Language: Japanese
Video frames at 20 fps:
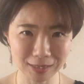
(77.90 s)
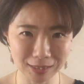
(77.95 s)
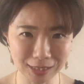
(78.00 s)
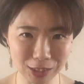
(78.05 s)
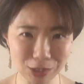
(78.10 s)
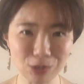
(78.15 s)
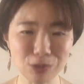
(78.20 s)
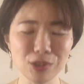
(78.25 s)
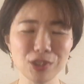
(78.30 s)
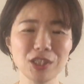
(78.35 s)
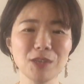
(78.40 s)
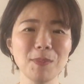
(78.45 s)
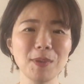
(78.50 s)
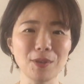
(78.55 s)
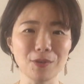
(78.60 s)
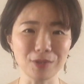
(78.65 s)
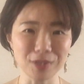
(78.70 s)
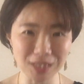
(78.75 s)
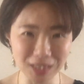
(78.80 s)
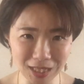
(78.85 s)
市中睡
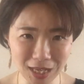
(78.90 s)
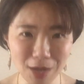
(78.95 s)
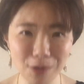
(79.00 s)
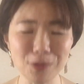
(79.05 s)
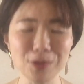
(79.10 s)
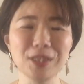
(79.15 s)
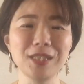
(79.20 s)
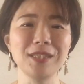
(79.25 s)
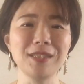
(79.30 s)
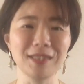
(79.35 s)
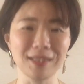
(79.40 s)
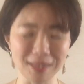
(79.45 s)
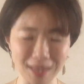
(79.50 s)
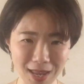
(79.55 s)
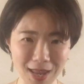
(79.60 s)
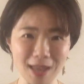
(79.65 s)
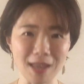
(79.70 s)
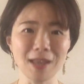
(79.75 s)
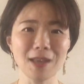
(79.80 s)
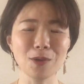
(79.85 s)
眠の知恵を知っ
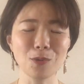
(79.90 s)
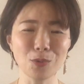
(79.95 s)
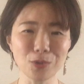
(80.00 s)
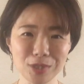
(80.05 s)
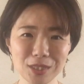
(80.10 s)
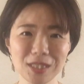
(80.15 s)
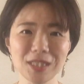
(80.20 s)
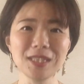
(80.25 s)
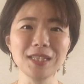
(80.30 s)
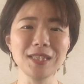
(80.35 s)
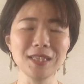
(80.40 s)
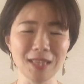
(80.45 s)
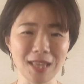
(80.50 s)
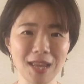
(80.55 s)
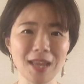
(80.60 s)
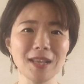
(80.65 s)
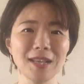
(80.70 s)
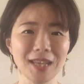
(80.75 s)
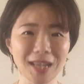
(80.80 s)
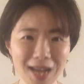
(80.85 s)
てご自身
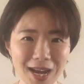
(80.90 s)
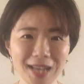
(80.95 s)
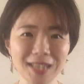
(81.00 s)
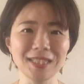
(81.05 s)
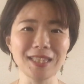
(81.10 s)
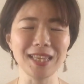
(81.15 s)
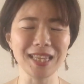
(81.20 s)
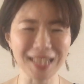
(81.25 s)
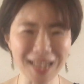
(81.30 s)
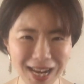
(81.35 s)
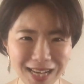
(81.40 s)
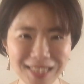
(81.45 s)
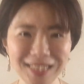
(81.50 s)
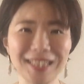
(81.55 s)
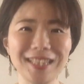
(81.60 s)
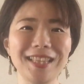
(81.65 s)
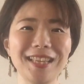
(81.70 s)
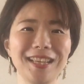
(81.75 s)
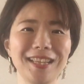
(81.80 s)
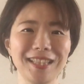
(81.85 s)
で理解して生かし
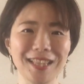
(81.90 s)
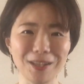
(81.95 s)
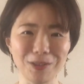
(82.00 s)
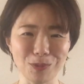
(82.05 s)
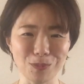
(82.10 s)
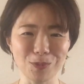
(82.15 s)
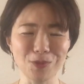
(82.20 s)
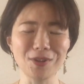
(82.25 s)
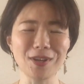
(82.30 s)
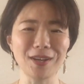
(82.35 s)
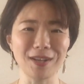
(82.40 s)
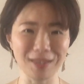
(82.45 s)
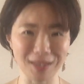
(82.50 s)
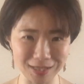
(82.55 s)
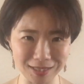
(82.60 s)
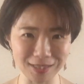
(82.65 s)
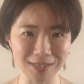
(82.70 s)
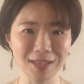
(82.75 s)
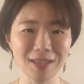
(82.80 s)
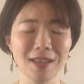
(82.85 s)
ていただきたいと思うから
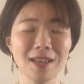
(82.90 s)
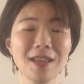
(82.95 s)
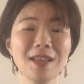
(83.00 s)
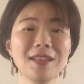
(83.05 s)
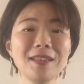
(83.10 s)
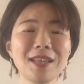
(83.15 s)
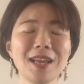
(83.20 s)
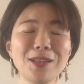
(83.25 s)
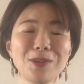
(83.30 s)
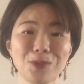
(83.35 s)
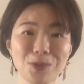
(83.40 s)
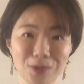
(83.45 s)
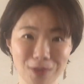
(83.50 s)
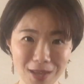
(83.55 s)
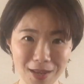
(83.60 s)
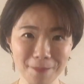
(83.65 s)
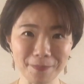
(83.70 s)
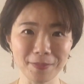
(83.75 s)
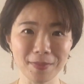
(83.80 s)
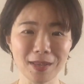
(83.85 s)
です。なの
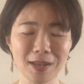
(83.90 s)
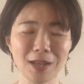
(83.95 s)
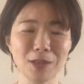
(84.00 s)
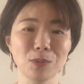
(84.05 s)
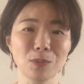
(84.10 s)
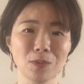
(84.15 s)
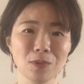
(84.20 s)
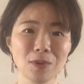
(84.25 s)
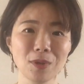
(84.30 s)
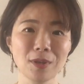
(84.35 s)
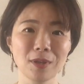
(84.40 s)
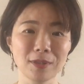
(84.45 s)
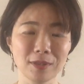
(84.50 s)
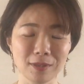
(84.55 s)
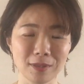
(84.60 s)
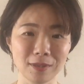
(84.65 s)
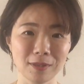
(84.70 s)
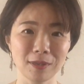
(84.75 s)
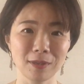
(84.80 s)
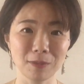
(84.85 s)
であの
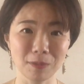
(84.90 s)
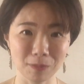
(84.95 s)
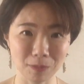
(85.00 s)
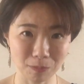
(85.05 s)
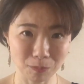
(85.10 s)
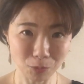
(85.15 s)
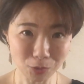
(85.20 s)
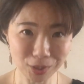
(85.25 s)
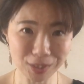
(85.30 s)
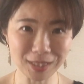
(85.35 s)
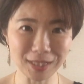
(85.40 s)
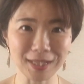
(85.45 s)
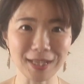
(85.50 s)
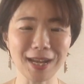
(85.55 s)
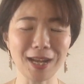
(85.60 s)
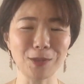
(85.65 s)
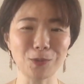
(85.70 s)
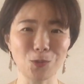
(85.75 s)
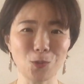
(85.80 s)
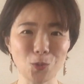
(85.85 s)
もし
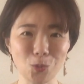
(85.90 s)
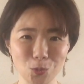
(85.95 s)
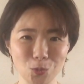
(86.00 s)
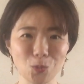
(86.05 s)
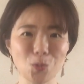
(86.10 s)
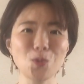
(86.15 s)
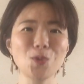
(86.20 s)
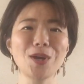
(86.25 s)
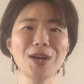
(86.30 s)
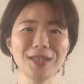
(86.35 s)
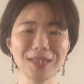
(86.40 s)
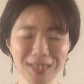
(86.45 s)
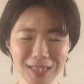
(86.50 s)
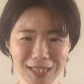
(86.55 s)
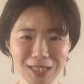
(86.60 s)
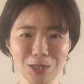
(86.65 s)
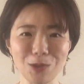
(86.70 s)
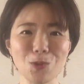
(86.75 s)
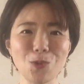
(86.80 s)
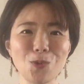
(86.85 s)
あのこの動画
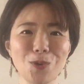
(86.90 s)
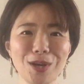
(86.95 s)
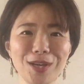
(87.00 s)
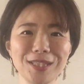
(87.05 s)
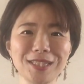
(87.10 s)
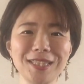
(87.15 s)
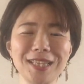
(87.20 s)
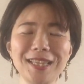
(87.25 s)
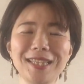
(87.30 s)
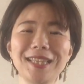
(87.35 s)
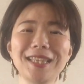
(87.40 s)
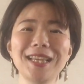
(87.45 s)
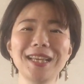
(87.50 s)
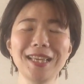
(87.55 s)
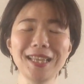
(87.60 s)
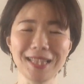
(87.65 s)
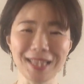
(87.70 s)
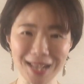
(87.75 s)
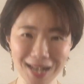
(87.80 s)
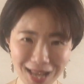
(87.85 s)
に共感していただ
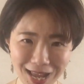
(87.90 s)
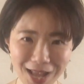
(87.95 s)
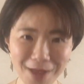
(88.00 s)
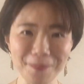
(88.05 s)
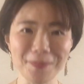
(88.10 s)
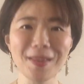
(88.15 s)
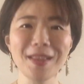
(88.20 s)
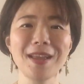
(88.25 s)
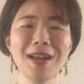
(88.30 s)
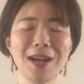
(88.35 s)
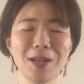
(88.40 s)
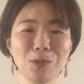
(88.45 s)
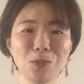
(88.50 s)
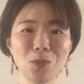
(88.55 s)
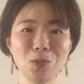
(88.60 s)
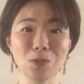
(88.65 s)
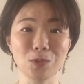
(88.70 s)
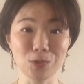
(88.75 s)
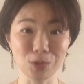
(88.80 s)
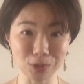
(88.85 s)
けたらあ
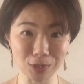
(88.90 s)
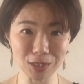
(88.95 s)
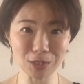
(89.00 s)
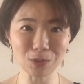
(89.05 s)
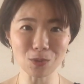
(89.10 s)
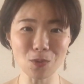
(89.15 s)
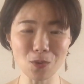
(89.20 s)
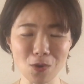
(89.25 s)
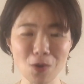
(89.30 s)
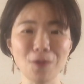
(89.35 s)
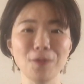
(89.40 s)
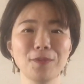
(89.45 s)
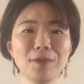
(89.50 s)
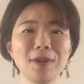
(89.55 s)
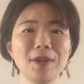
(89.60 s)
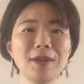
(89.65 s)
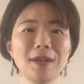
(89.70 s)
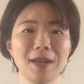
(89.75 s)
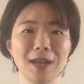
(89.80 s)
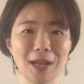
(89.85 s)
のツイートを
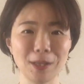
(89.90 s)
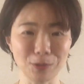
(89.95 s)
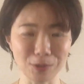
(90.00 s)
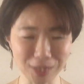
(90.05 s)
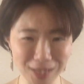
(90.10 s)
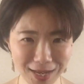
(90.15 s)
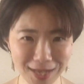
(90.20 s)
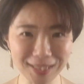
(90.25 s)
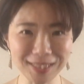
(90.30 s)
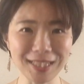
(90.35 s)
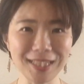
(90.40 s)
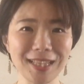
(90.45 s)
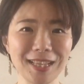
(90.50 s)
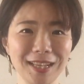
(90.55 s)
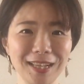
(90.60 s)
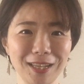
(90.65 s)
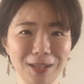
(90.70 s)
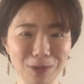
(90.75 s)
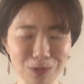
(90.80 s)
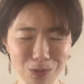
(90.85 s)
あのシェアしていた
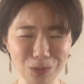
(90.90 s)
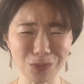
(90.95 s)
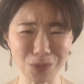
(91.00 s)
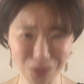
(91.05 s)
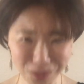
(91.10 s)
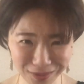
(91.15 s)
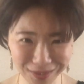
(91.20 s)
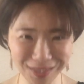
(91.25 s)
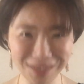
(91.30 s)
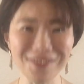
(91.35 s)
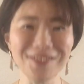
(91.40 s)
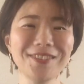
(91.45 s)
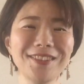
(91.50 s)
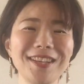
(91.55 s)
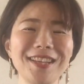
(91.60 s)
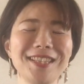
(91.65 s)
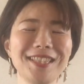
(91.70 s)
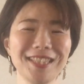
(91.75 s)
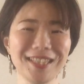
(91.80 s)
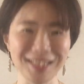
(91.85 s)
だけるととっても
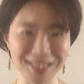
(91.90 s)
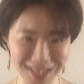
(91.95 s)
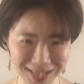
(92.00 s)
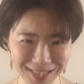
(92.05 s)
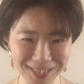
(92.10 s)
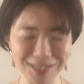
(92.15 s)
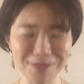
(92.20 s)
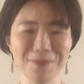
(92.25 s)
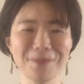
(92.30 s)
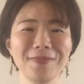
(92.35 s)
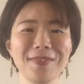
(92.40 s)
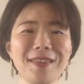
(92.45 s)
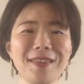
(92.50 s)
嬉しいです。